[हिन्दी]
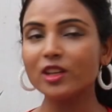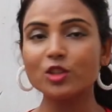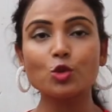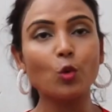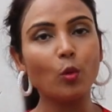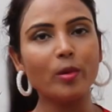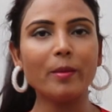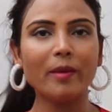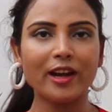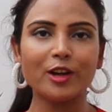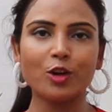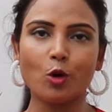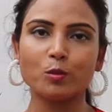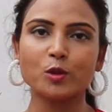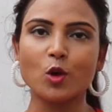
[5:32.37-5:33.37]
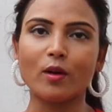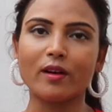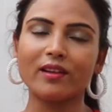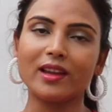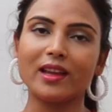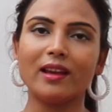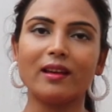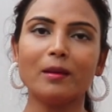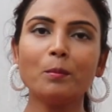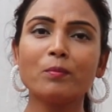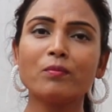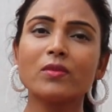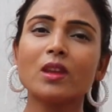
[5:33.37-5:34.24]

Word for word: ये जो भी मैंने टॉप्स ऑर्डर किए हैं